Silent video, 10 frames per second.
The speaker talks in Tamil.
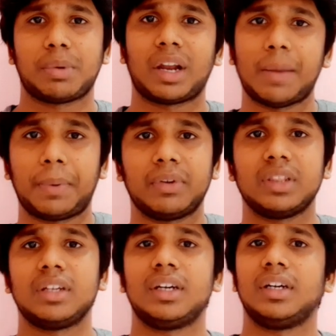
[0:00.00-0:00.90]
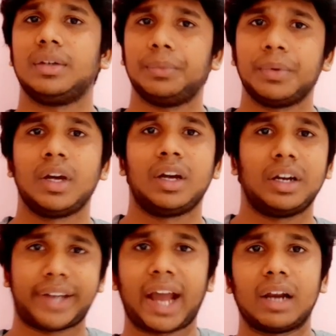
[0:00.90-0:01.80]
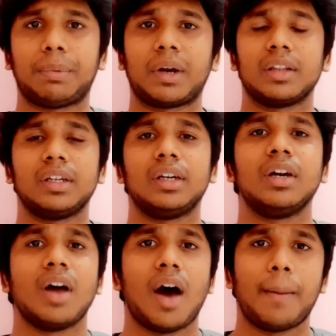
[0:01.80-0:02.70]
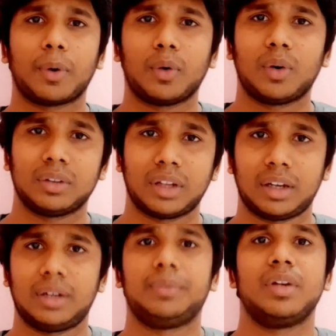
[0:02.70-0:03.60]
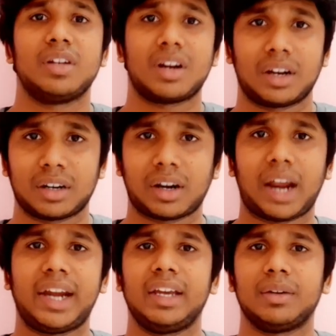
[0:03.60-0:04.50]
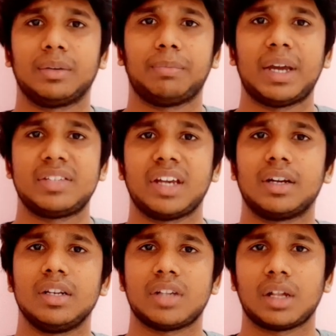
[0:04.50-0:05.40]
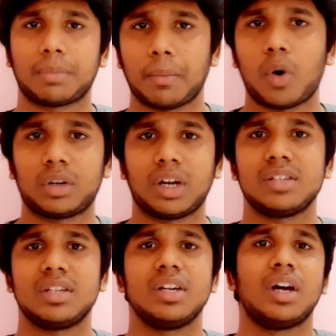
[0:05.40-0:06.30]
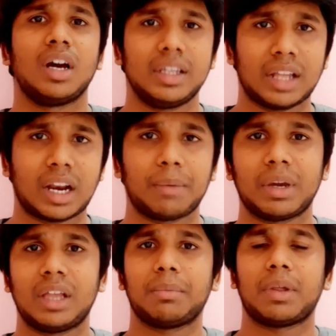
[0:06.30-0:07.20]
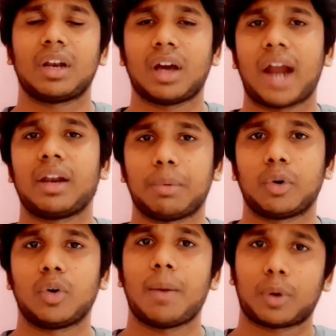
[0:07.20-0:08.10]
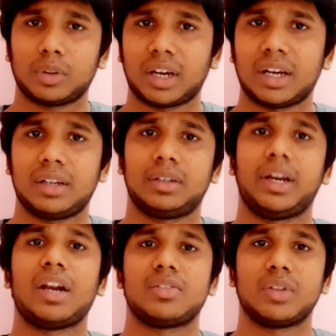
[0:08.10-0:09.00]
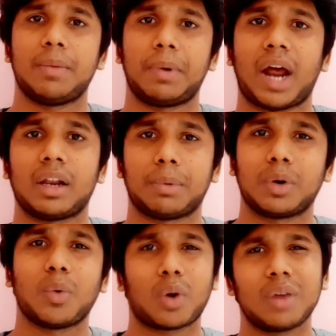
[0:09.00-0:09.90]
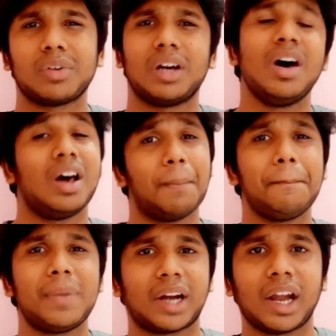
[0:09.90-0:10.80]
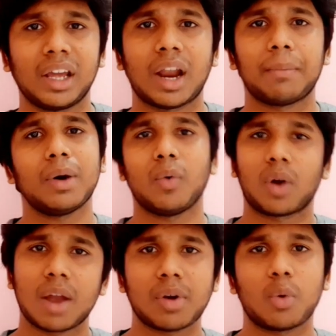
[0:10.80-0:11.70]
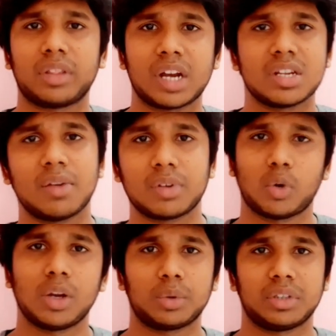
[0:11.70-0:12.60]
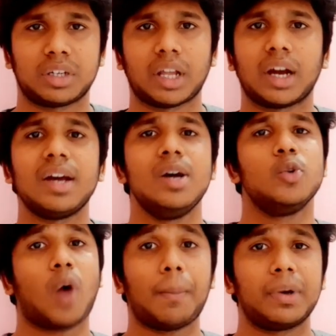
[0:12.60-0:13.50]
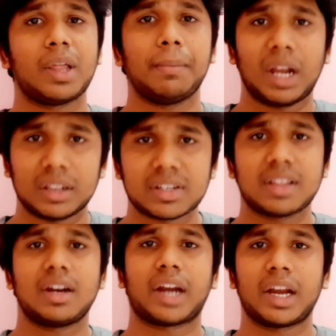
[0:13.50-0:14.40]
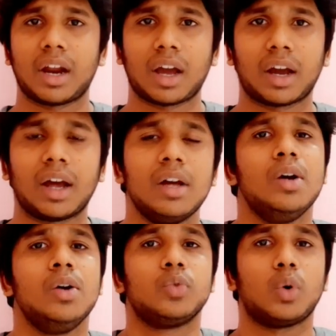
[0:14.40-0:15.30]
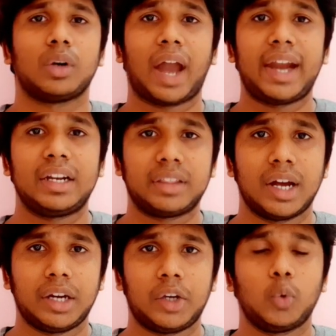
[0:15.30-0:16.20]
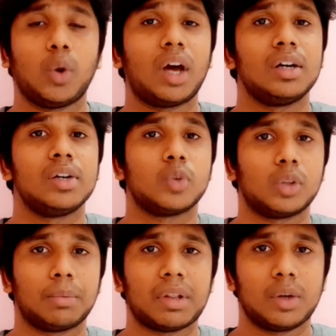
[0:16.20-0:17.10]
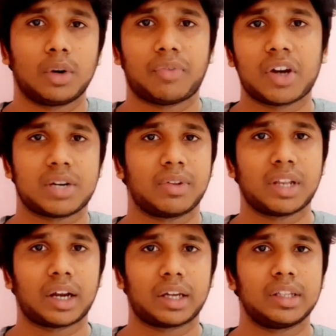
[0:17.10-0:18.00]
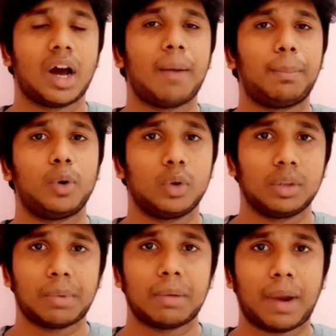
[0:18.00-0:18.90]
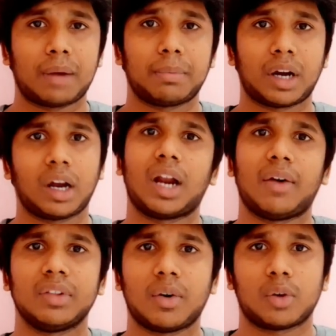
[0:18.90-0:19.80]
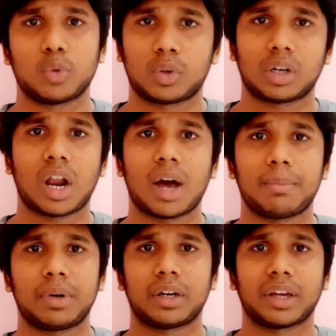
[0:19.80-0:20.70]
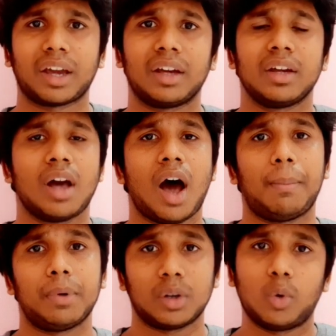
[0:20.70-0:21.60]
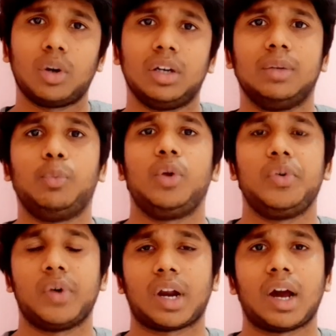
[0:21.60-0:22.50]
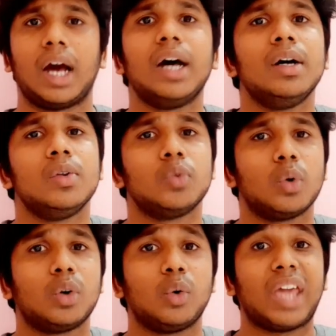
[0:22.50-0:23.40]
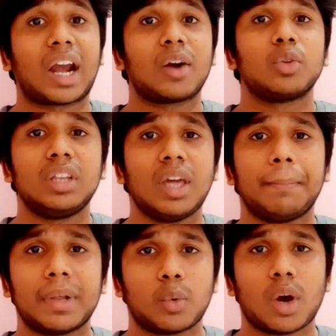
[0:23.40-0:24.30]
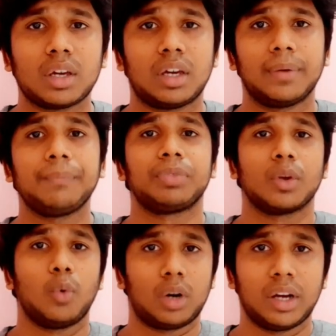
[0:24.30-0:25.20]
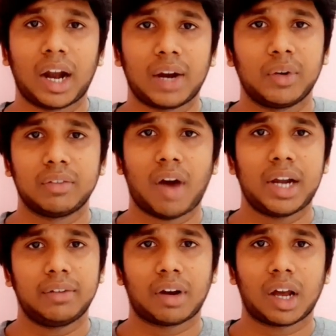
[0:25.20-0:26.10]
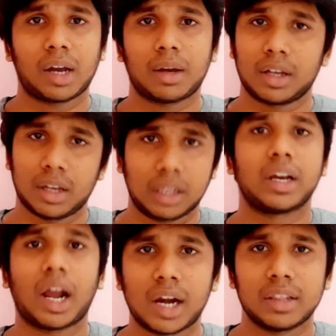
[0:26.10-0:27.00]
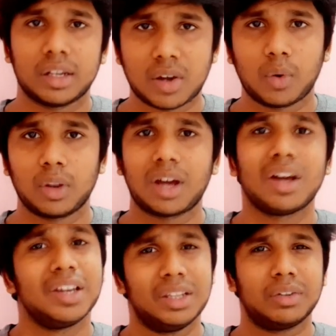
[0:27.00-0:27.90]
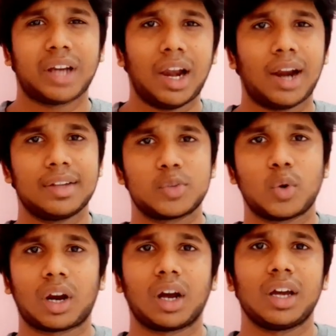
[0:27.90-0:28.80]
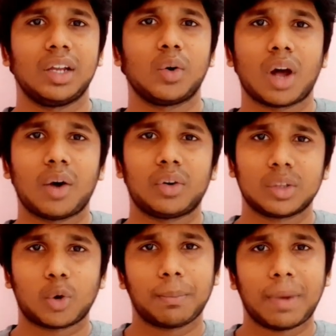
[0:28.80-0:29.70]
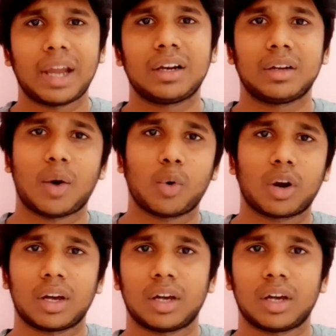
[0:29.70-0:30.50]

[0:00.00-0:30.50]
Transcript: பண்ணால் எப்படி வந்து டேக்கிள் பண்ணுறது அப்புறம் அந்த ரைடிங் பைசைக்கிள்ஸ் அதுக்கப்புறம் மோட்டார்ஸ் இதெல்லாமே இந்த மாதிரிலாம் ஹேண்டில் பண்ணணும் அப்புறம் அந்த கன்ஸ் வந்து எப்படி ஹேண்டில் பண்ணணும் ஓரளவுக்கு ரொம்ப ட்ரைனிங் இல்லாமல் ஓரளவுக்கு அவங்களுக்கு தெரிஞ்ச அளவுக்கு சொல்லி கொடுத்துட்ருந்தாங்க ஸோ அப்படி தான் பிடாந்தஸ் அதில் ட்ரைனிங் ஆனாங்க ஸோ நைன்டீன் தேர்ட்டி டூவில் ஸோ இந்த மாதிரி ஒரு ஃபங்க்ஷன் வந்து நடக்குது அப்போது இந்த மாதிரி பிளான் பண்ணுறாங்க நான் வந்து அவரை சுற்றுலாம் அப்படின்ட்டுருக்கேன் அப்படின்னு ஒரு முடிவு வர்றாங்க ஸோ இரநூத்தி எண்பது ரூபாய்க்கு ஒரு கன்னை வந்து வாங்கிட்டு வர்றாங்க கல்யாணதாஸ் அவங்க தான் இது வந்து கல்யாணதாஸ் சொல்கிறாங்க இல்லைன்னா வந்து ஒரு மேல் அவங்களோட